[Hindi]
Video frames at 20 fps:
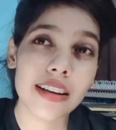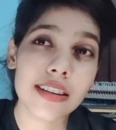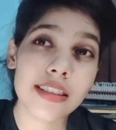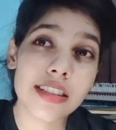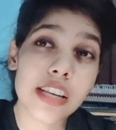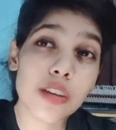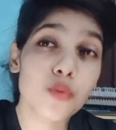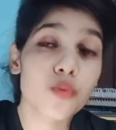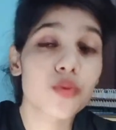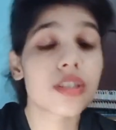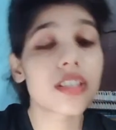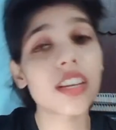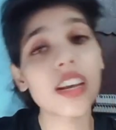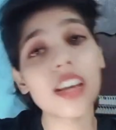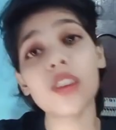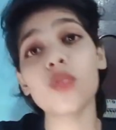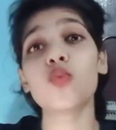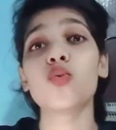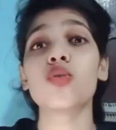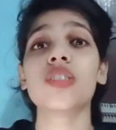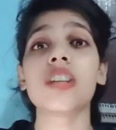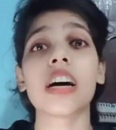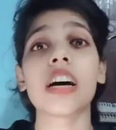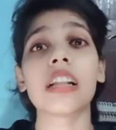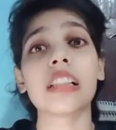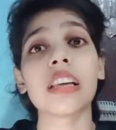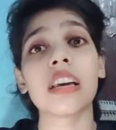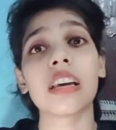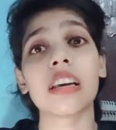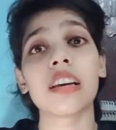अक्सर उनसे ही रूठ
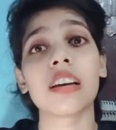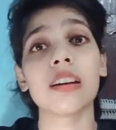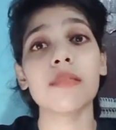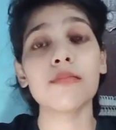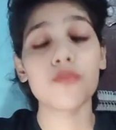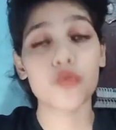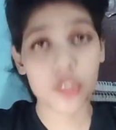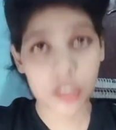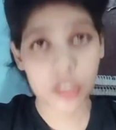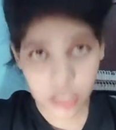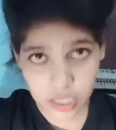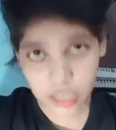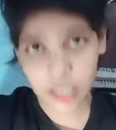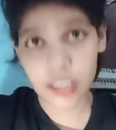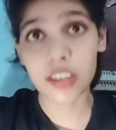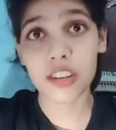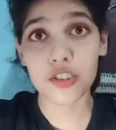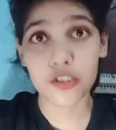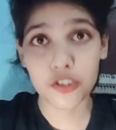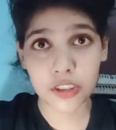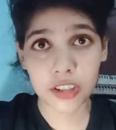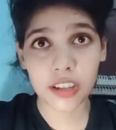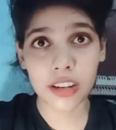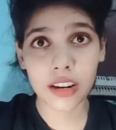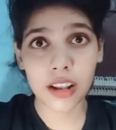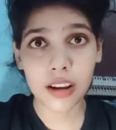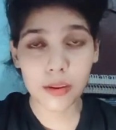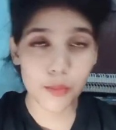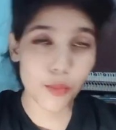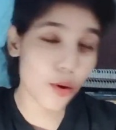जाते हैं हम जिनसे ये रिश्ते
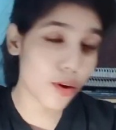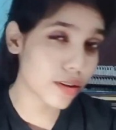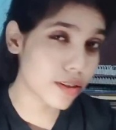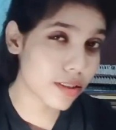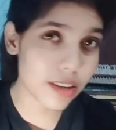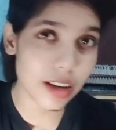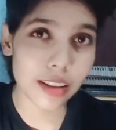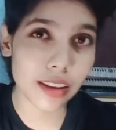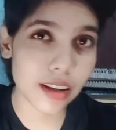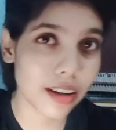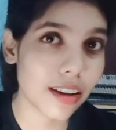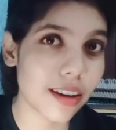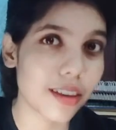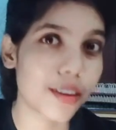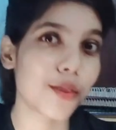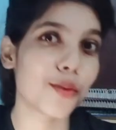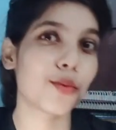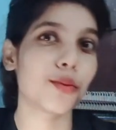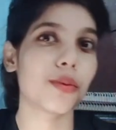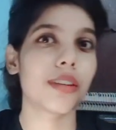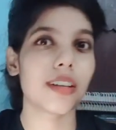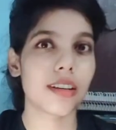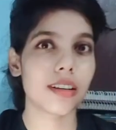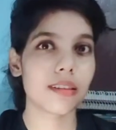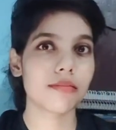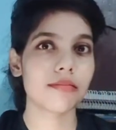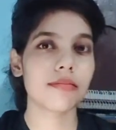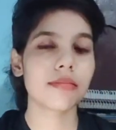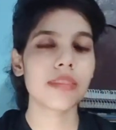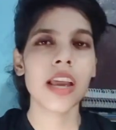ना बहुत ज्यादा गहरे होते हैं